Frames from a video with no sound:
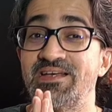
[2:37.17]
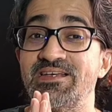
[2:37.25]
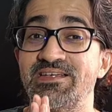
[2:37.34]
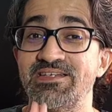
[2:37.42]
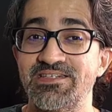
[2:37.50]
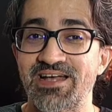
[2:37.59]

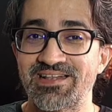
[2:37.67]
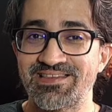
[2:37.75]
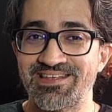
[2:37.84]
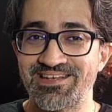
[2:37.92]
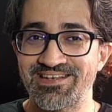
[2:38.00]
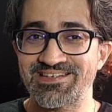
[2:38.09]
e já
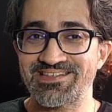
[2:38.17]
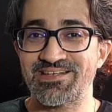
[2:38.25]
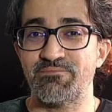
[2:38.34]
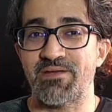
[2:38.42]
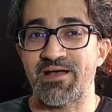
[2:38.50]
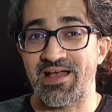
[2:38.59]
tem essa
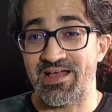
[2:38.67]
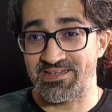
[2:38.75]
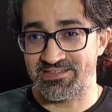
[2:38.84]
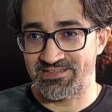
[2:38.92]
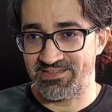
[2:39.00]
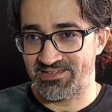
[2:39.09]

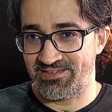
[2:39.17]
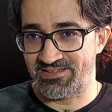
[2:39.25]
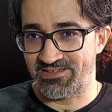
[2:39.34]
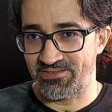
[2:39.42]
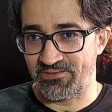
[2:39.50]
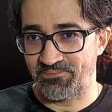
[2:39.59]
base
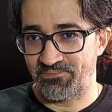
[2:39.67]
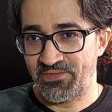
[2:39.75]
aqui, ó.